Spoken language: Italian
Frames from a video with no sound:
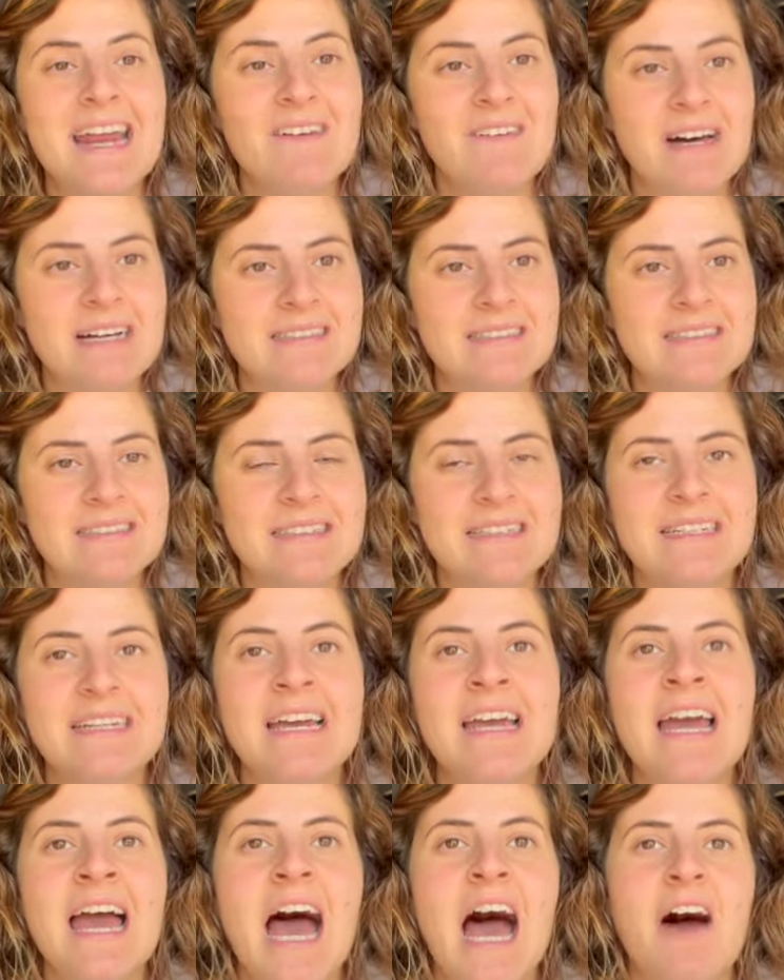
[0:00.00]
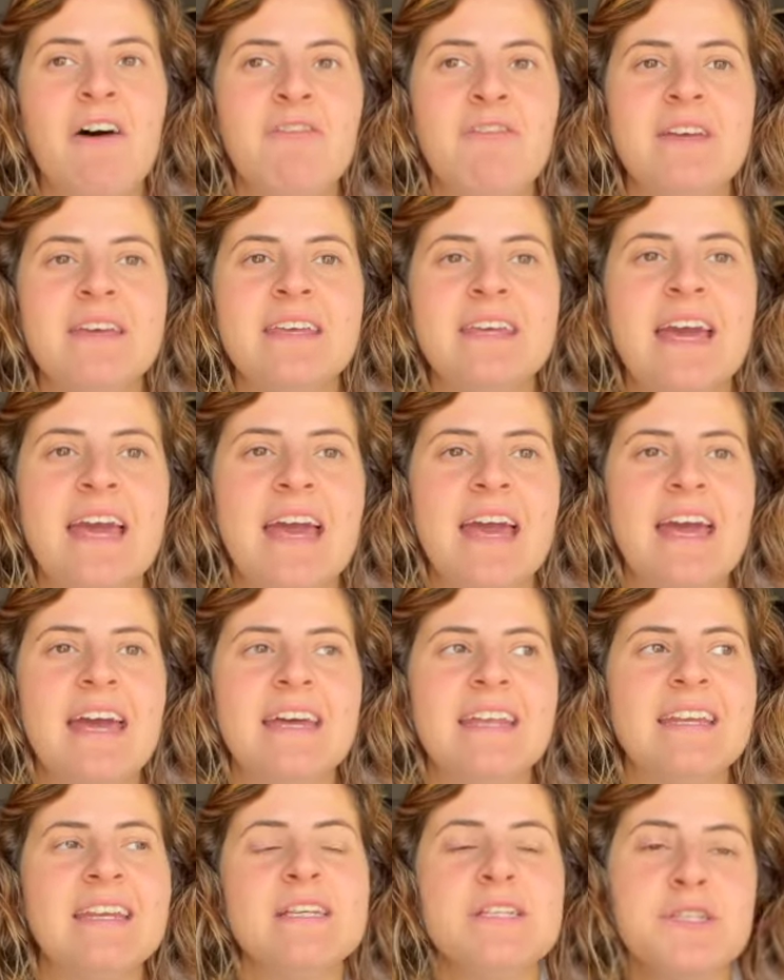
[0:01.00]
avanti affinché
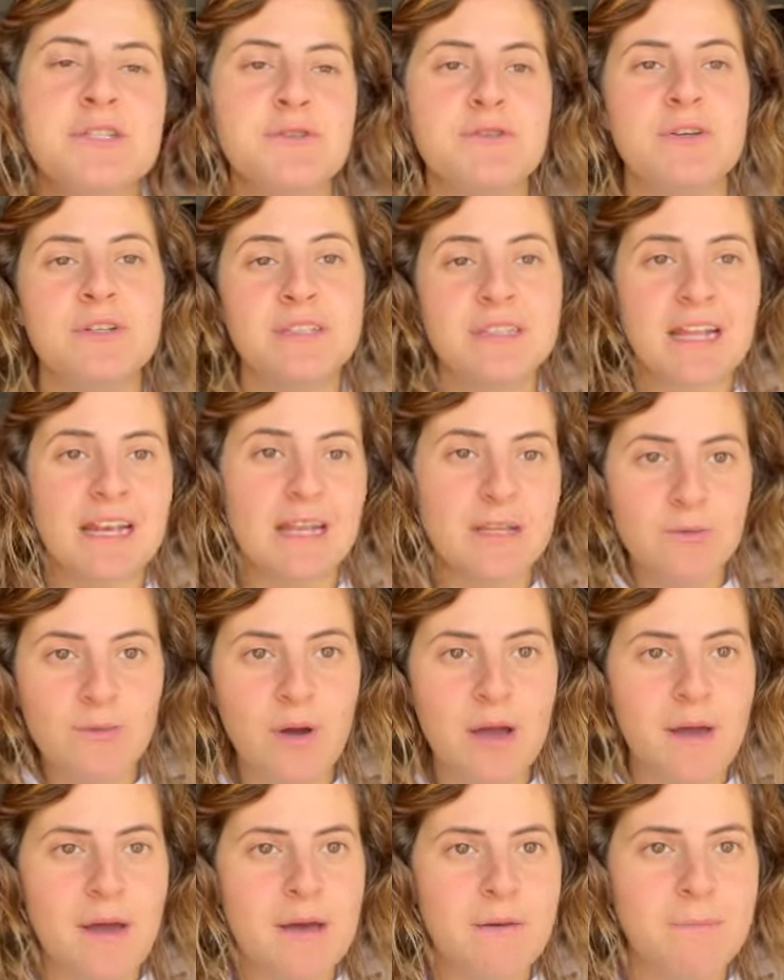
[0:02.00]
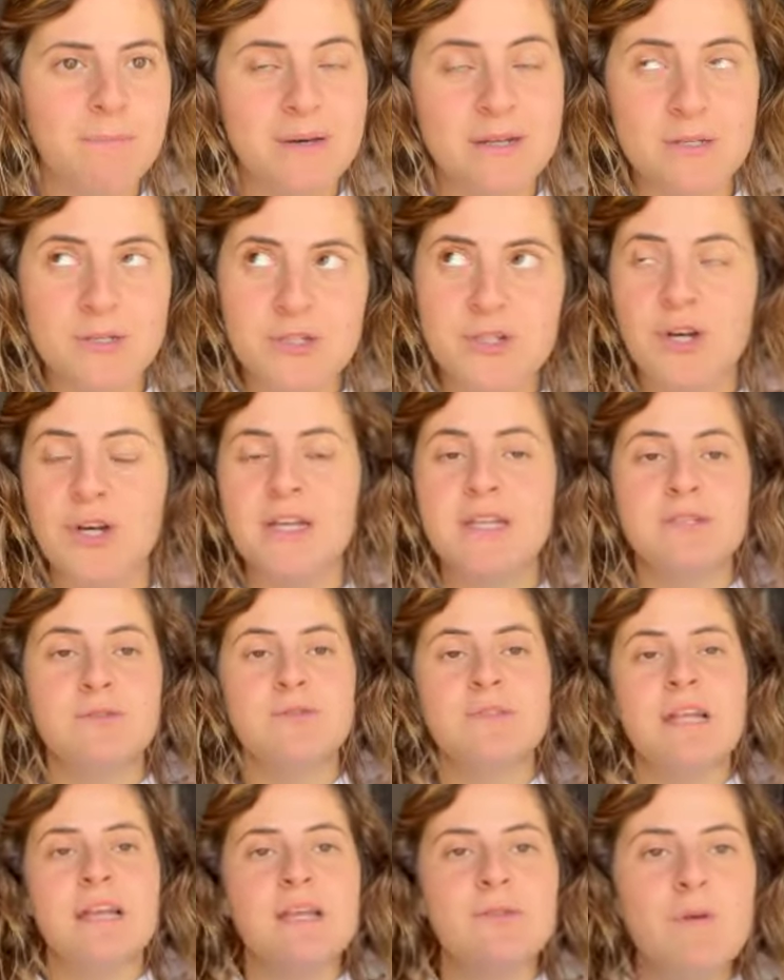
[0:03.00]
nessuna delle due persone,
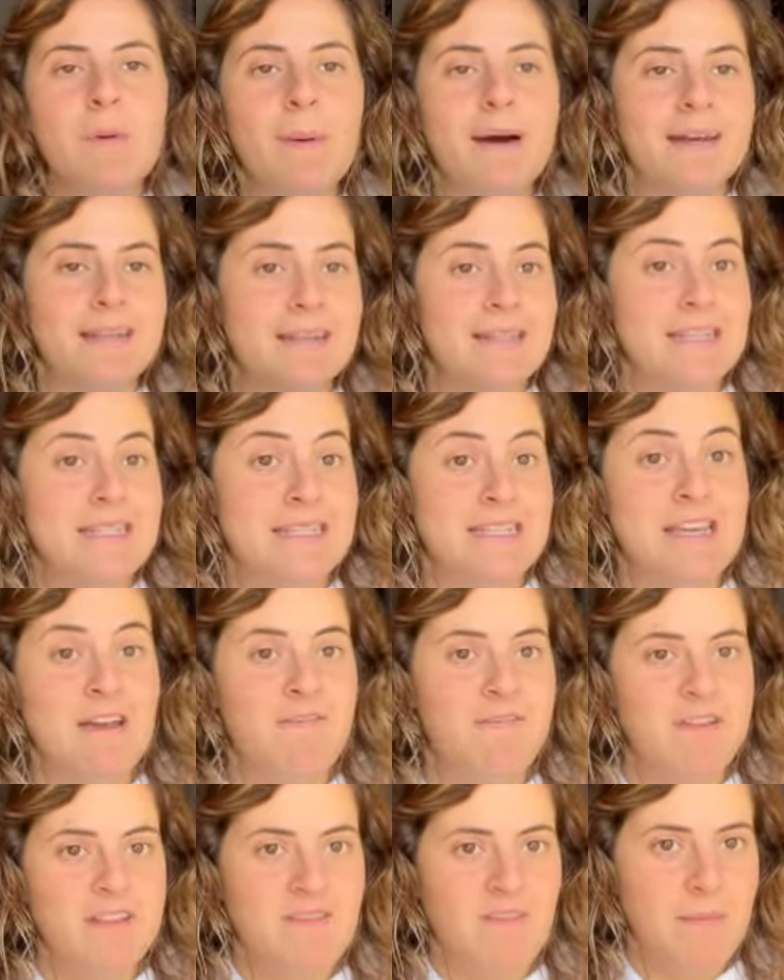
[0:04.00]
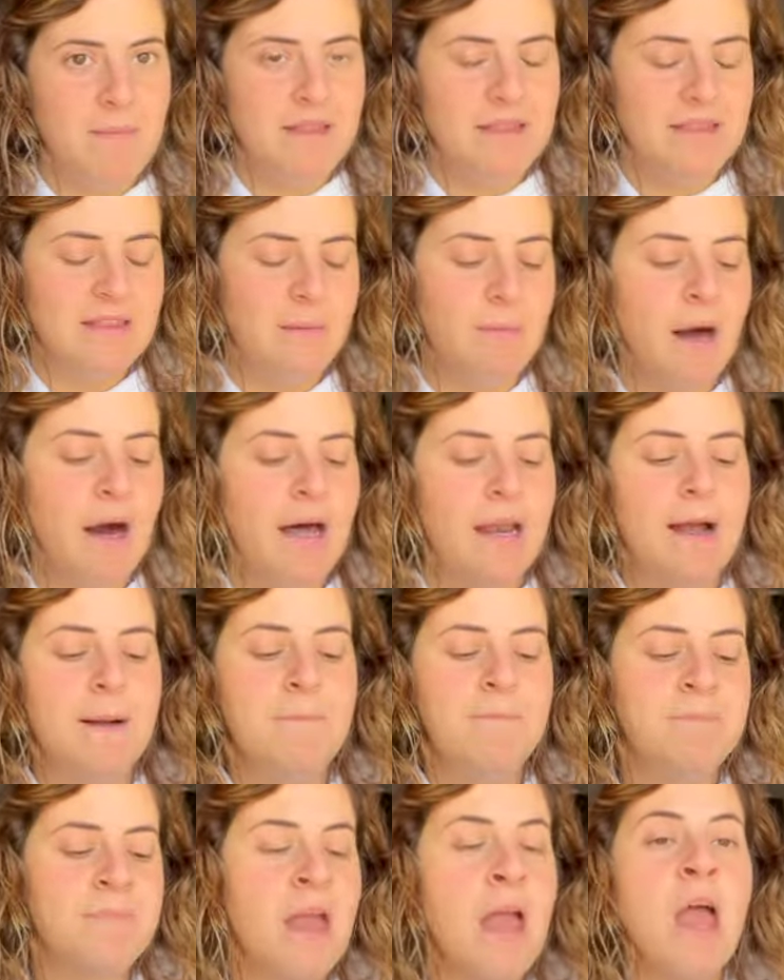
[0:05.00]
nessuna delle due parti stia effettivamente male.